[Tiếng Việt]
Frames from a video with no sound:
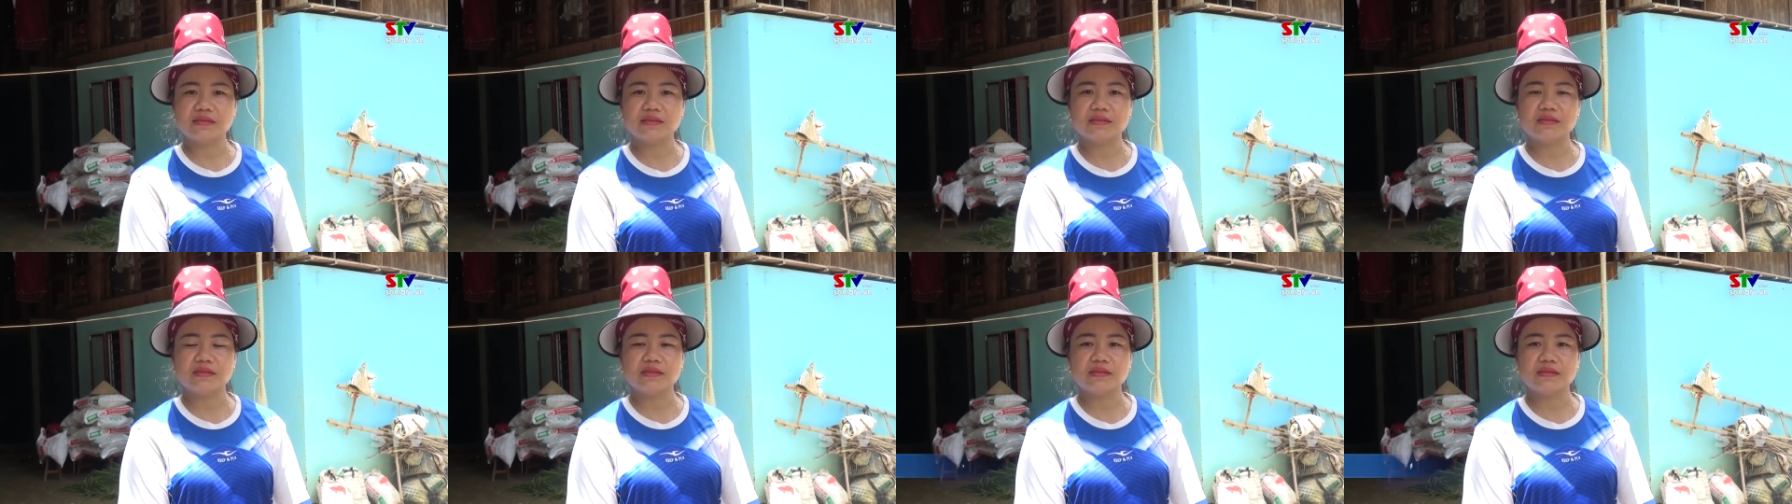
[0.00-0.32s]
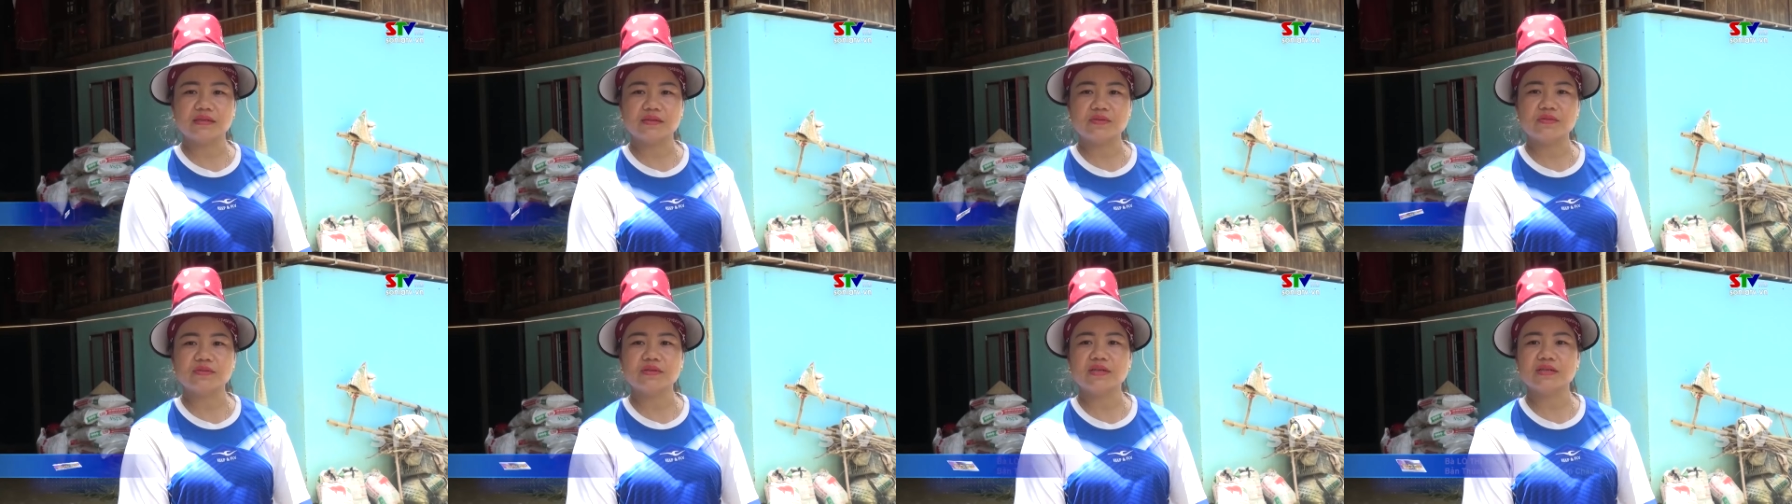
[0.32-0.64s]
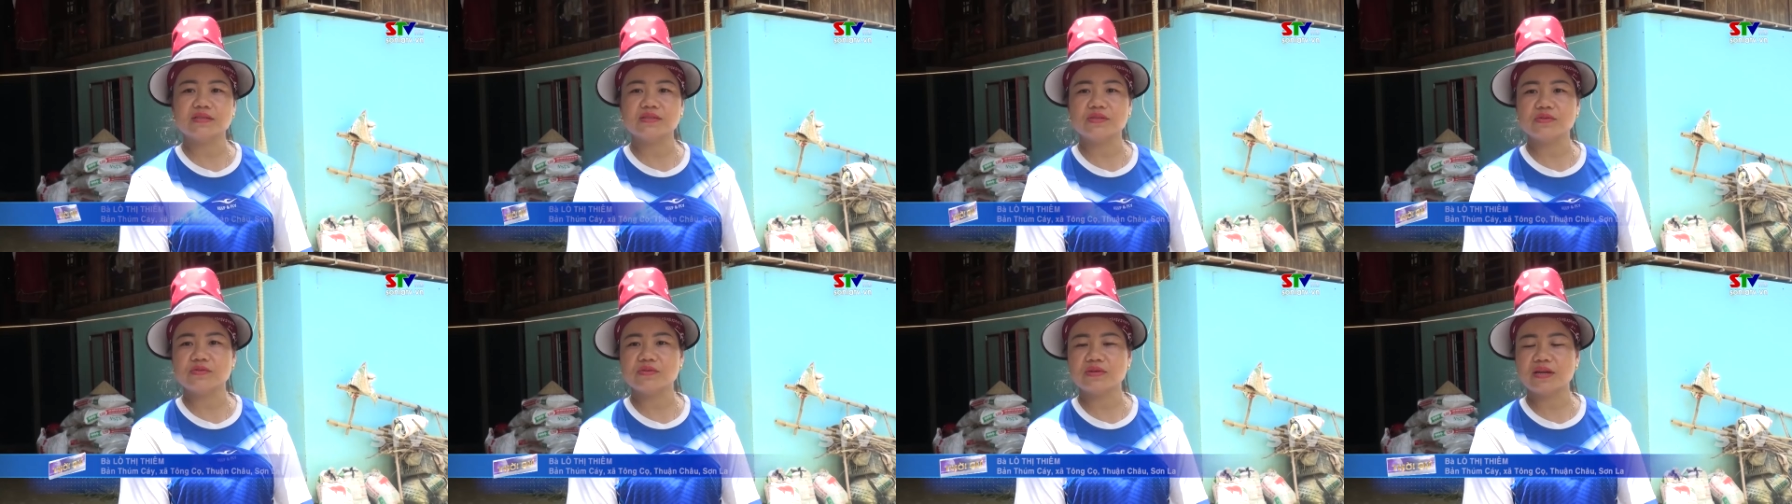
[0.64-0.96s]
sử
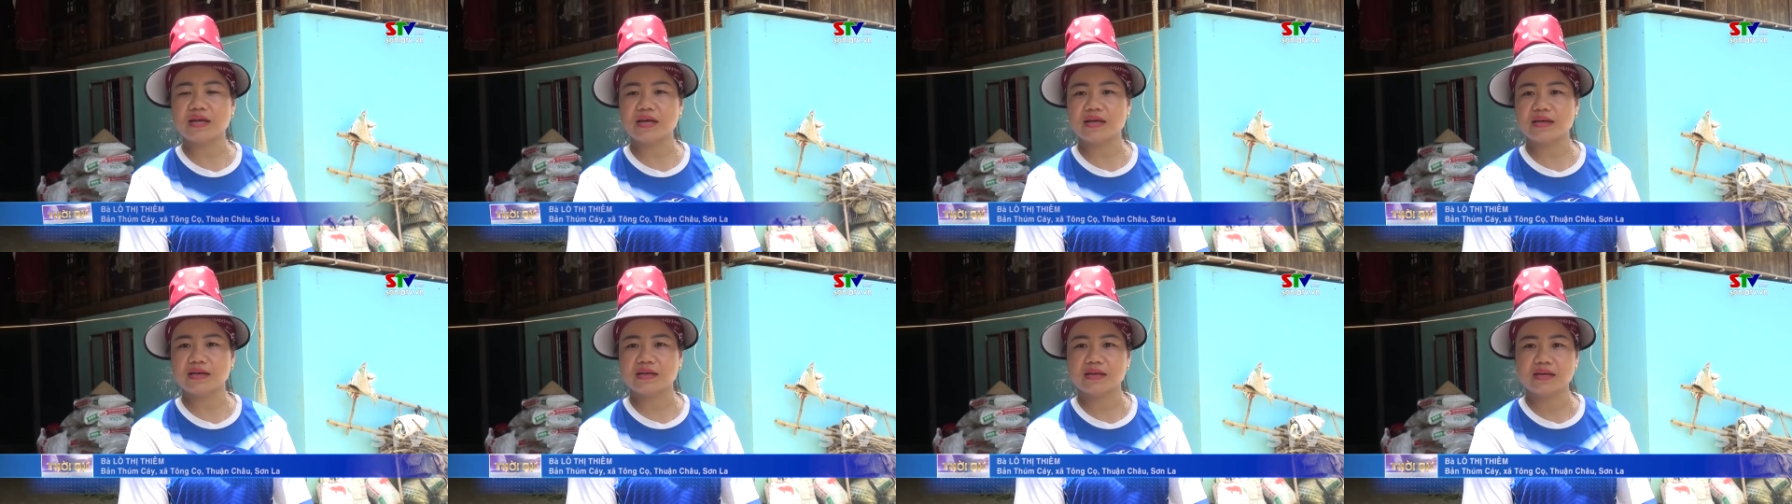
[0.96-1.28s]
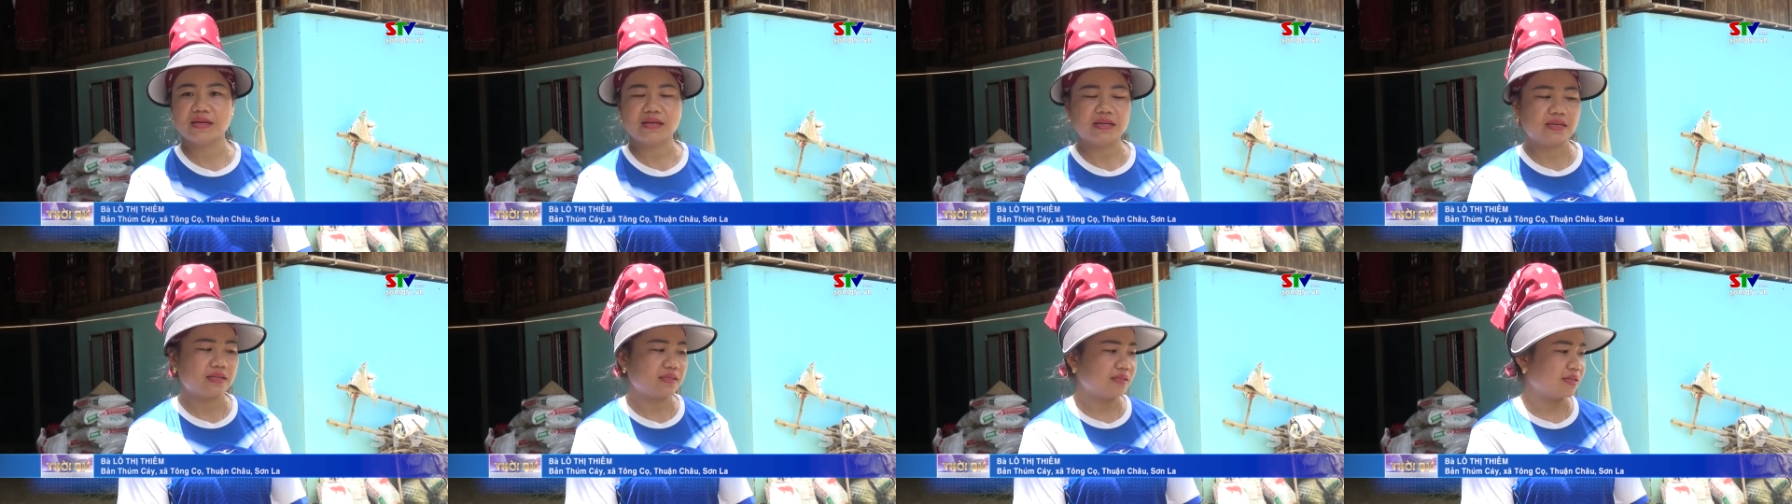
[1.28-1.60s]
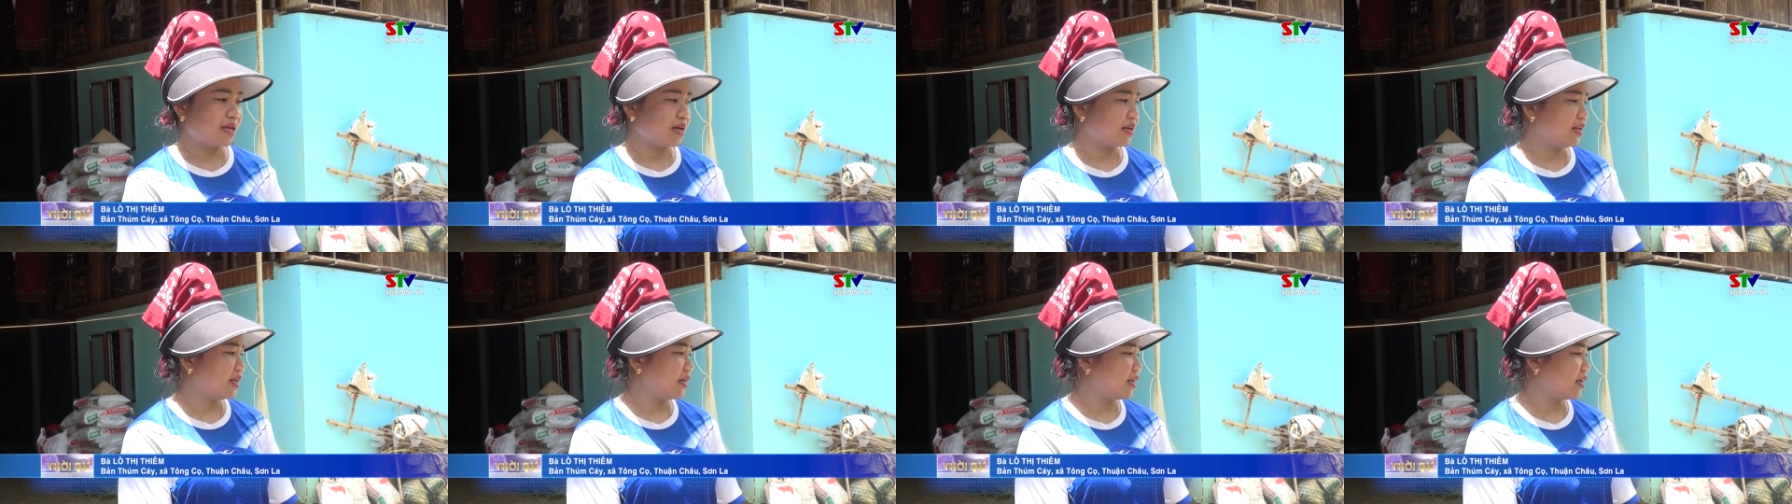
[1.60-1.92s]
phòn ma bao khả
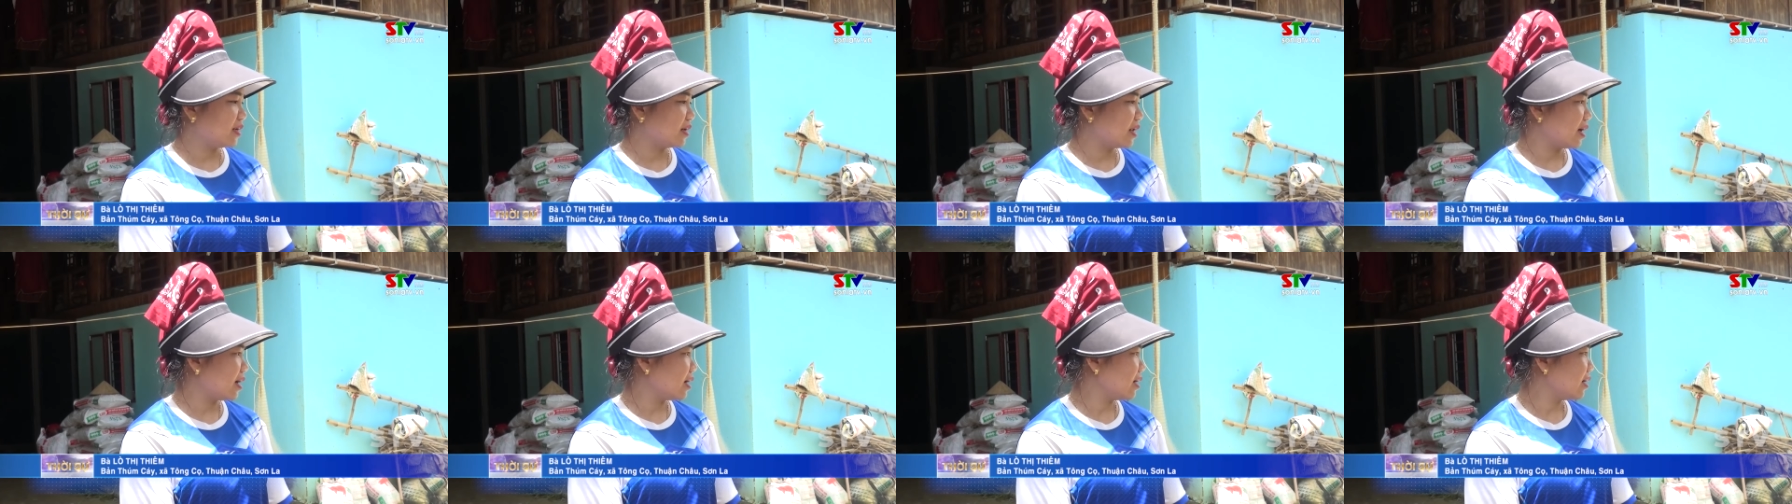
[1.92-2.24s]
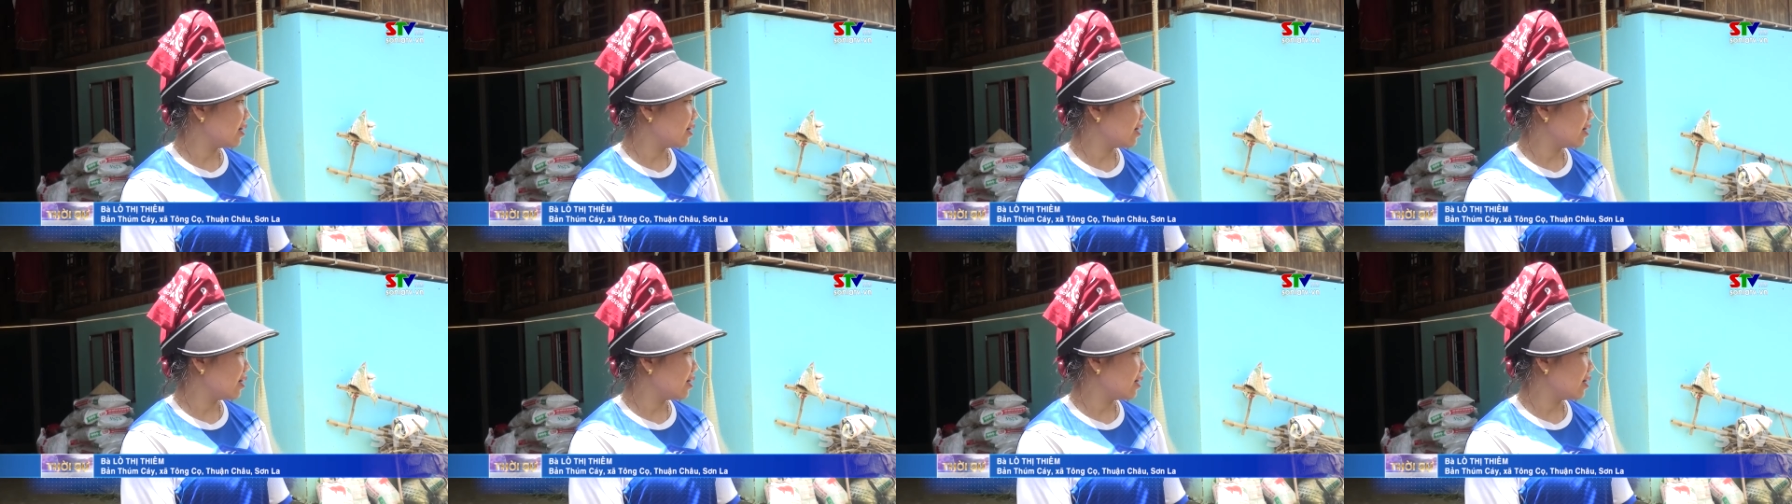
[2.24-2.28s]
ngò bệnh